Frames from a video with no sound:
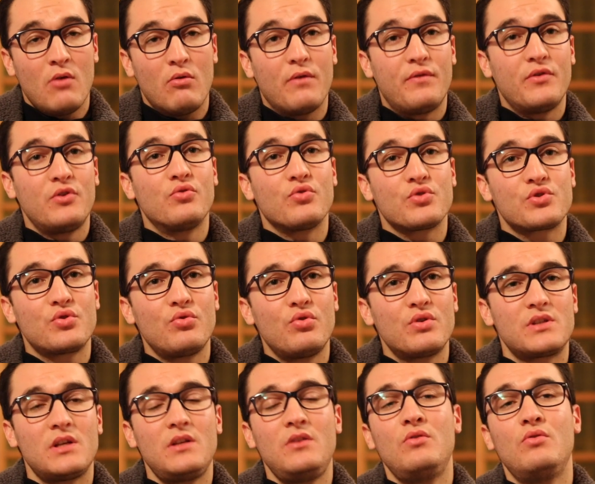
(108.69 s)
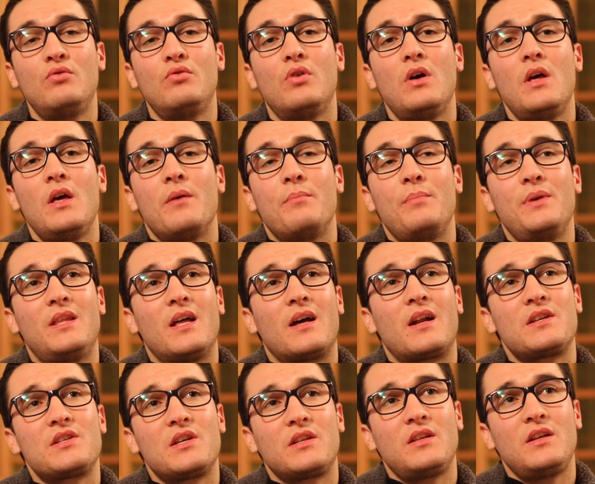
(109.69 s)
وفي النصوص انه
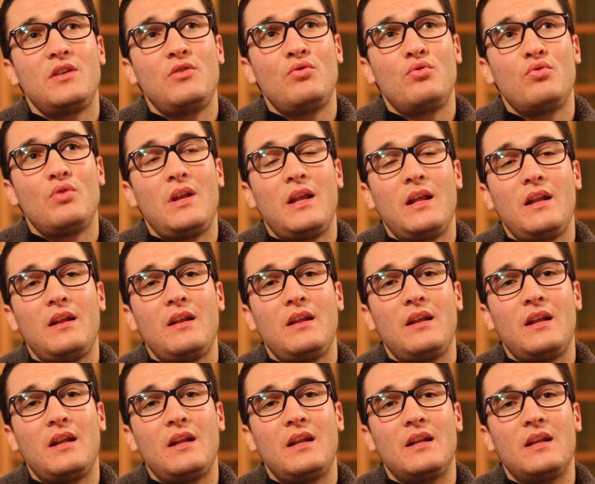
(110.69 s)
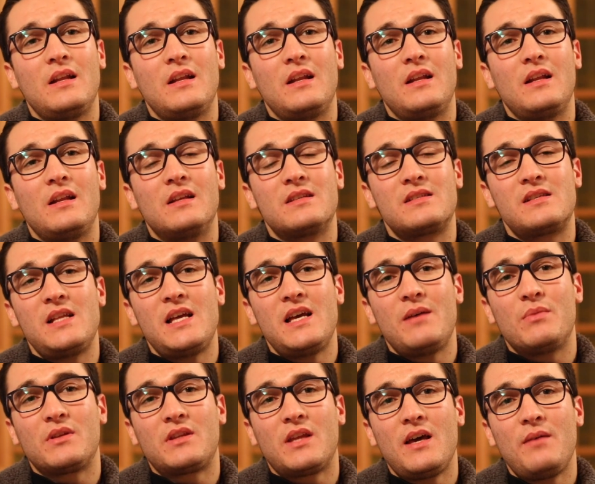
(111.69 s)
بدرجه انه
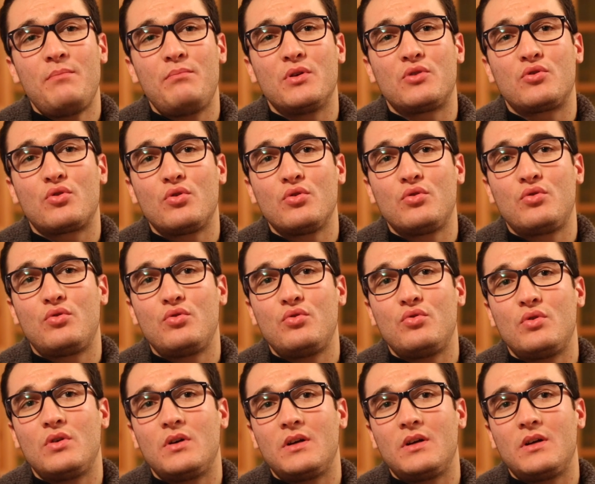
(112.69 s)
الاسلام تحب ترد